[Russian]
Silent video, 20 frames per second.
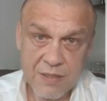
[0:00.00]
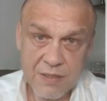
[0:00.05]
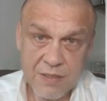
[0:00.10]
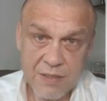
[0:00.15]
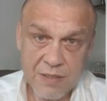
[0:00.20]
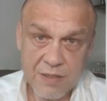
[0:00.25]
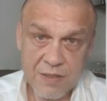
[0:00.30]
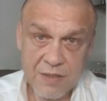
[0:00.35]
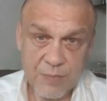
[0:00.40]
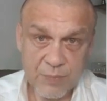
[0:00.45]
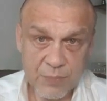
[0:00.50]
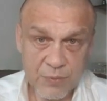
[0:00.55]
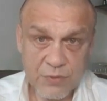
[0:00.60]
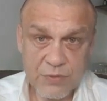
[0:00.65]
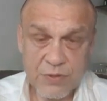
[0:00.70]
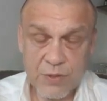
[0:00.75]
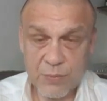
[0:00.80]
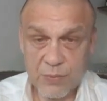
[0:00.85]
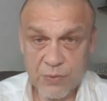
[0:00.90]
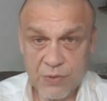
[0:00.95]
Это
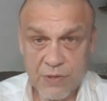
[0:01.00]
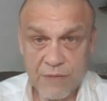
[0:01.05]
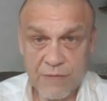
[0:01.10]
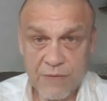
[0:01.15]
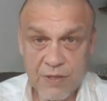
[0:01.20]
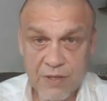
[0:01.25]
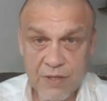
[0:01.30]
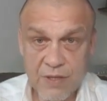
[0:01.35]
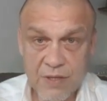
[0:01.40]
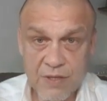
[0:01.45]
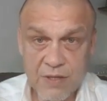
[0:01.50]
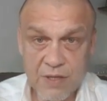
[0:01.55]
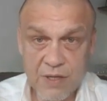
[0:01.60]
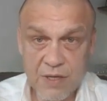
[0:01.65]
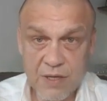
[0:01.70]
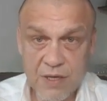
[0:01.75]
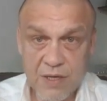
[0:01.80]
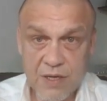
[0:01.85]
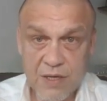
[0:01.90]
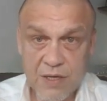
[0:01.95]
просто обыкновенная
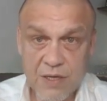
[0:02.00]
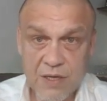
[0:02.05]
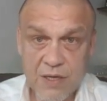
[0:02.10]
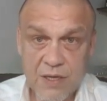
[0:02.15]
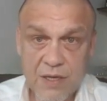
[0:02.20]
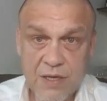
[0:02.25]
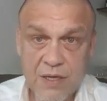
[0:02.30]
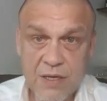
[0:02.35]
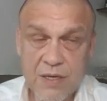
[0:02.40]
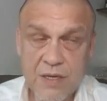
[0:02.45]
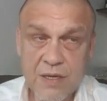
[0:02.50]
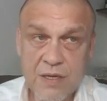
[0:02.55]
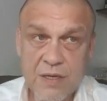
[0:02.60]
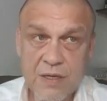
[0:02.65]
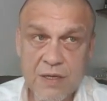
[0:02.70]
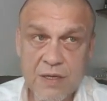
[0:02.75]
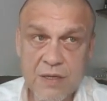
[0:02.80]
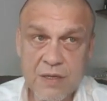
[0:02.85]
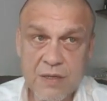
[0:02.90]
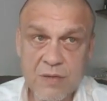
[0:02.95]
энергия.
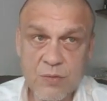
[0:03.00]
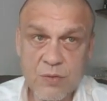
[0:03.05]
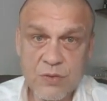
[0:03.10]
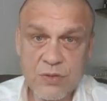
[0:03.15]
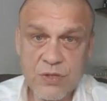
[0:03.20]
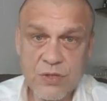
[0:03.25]
И очень